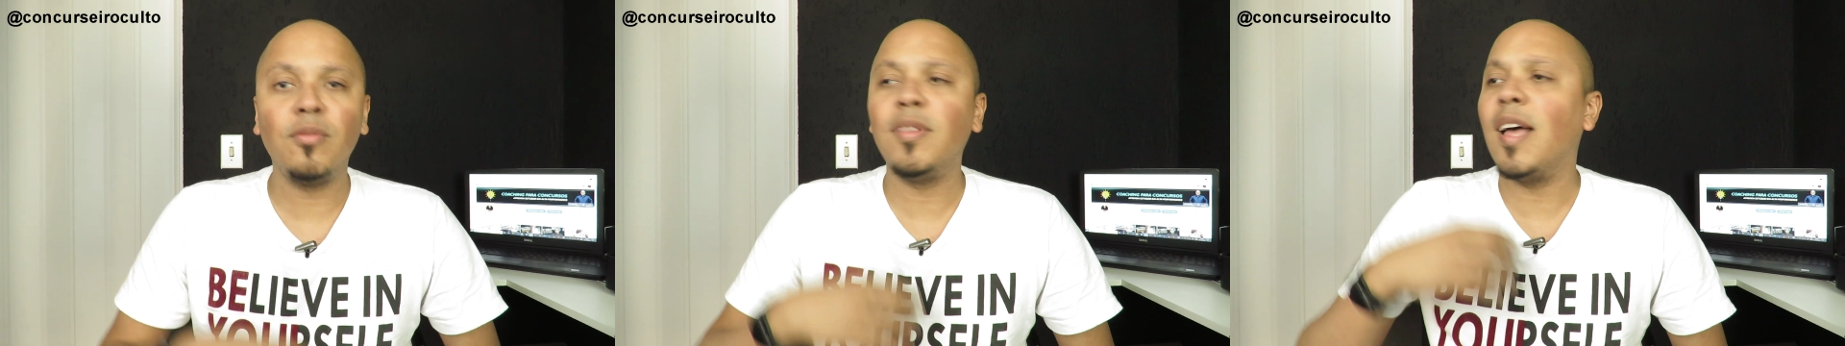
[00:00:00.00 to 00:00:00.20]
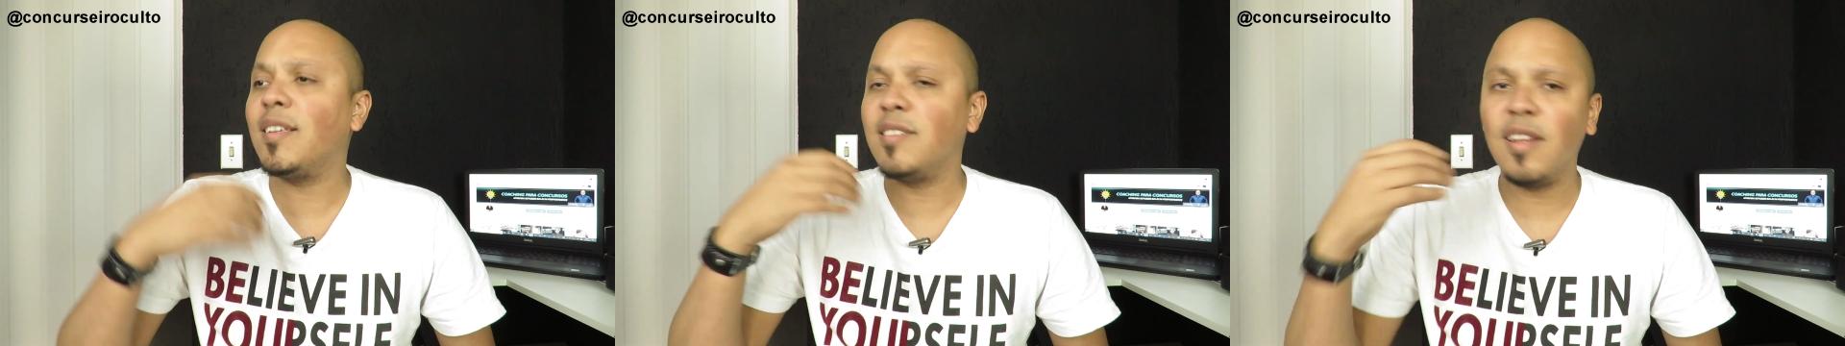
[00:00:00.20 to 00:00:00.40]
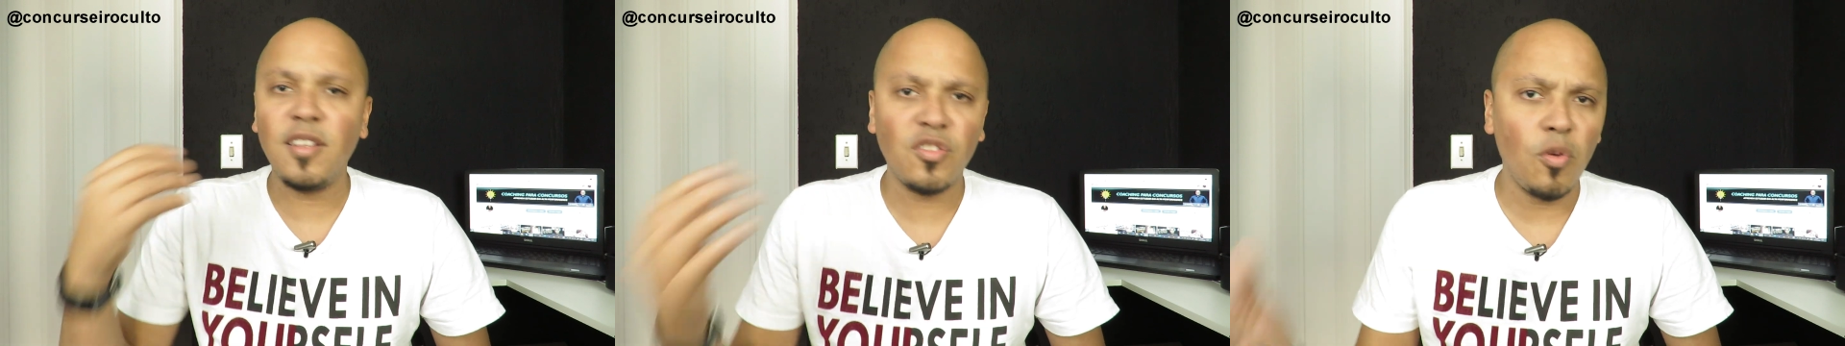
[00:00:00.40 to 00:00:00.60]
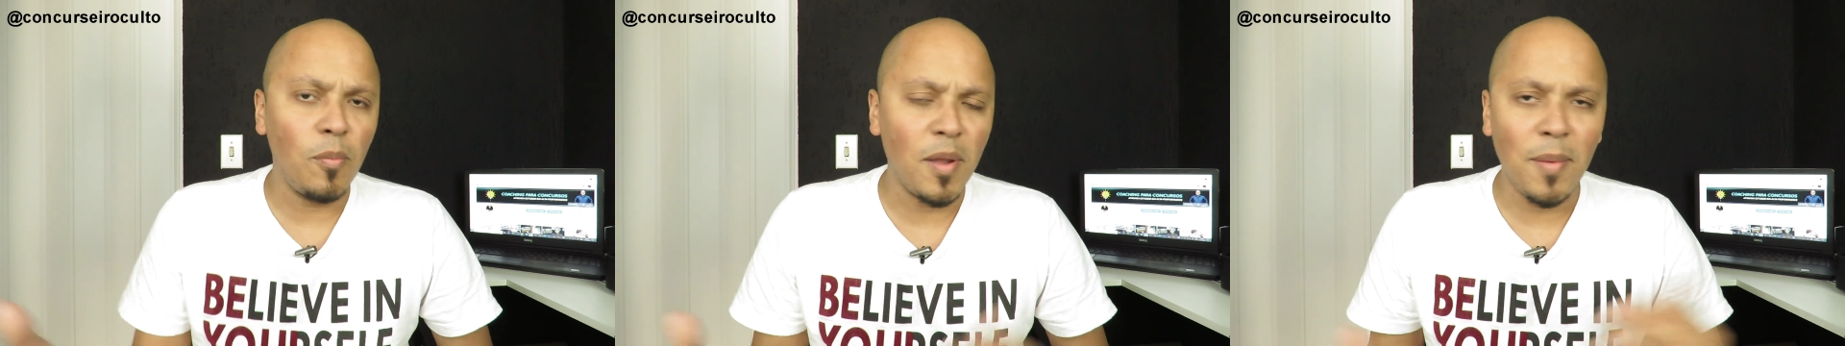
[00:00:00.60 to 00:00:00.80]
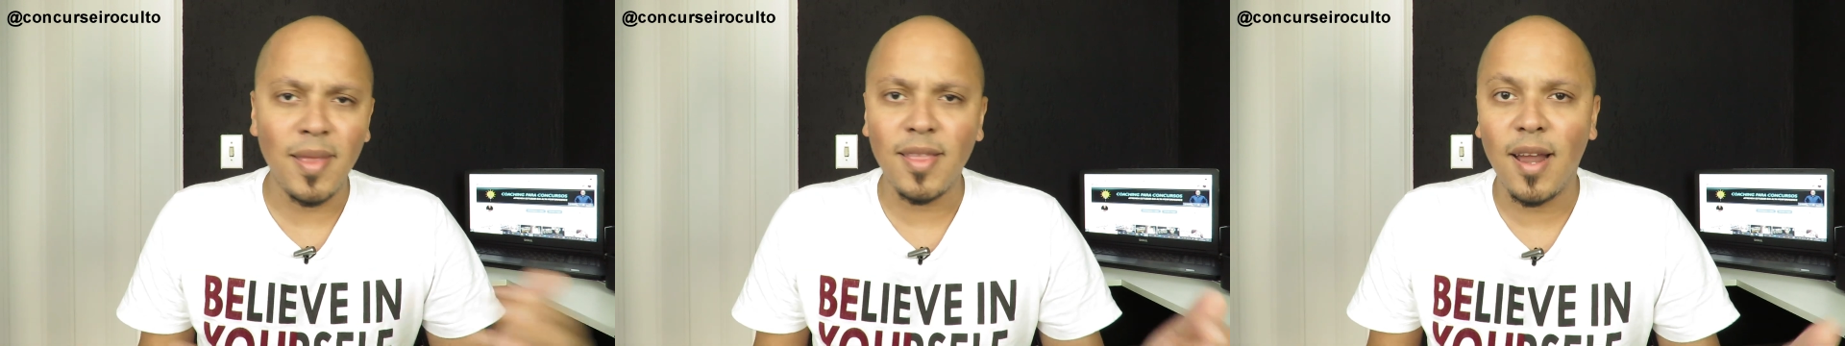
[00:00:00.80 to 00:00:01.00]
das leis
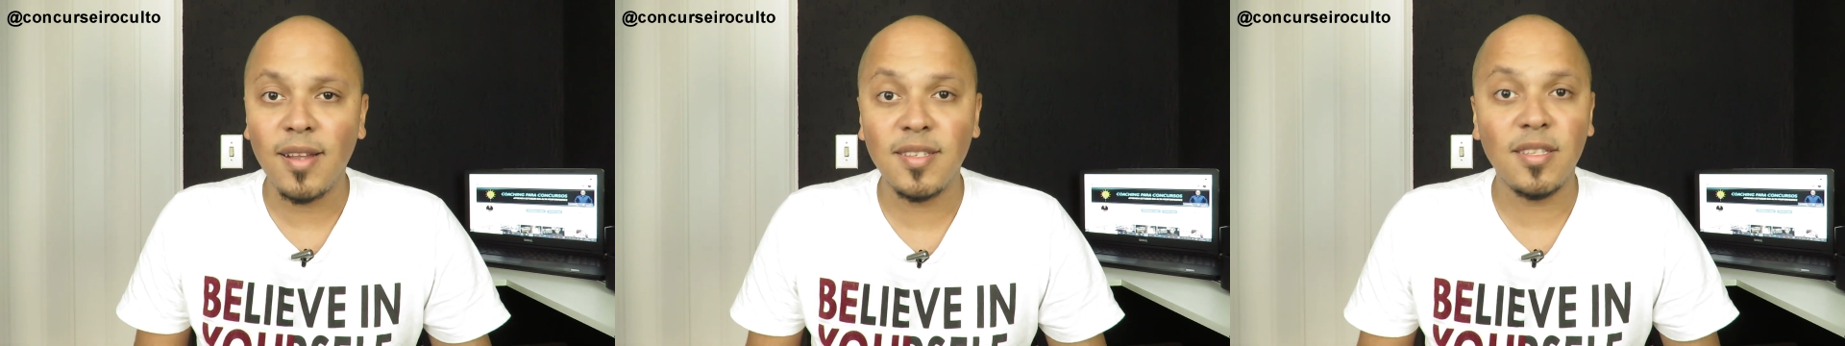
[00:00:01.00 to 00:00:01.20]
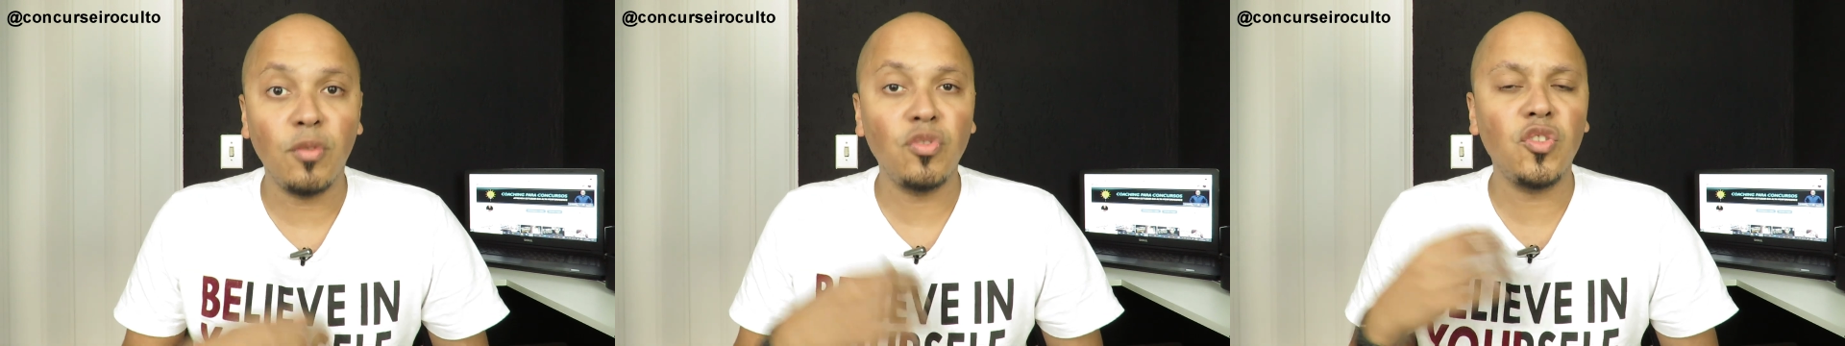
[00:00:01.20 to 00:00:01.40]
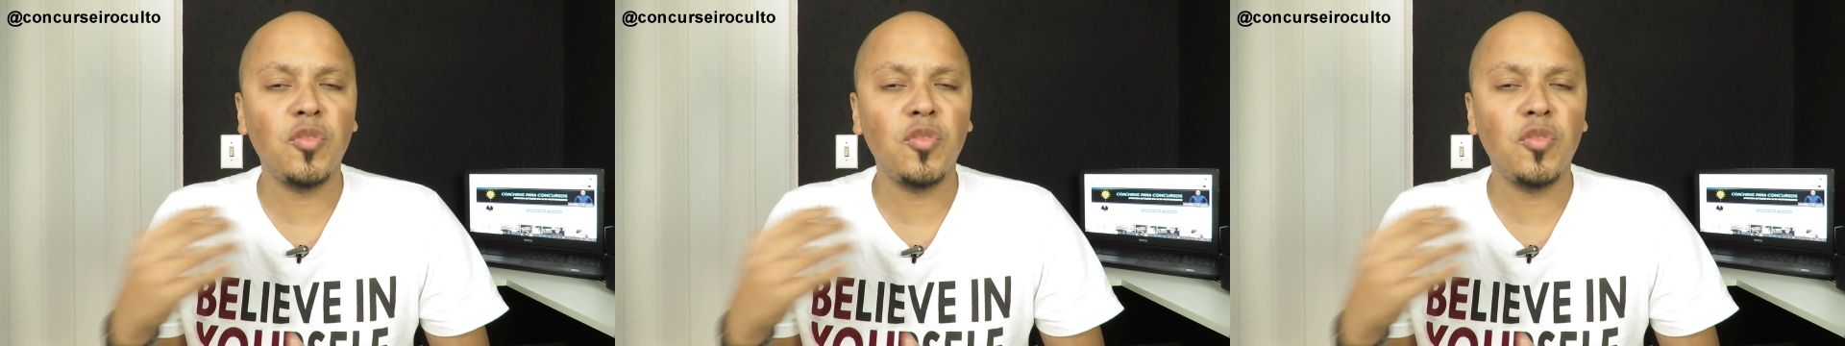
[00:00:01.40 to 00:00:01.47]
complementares estão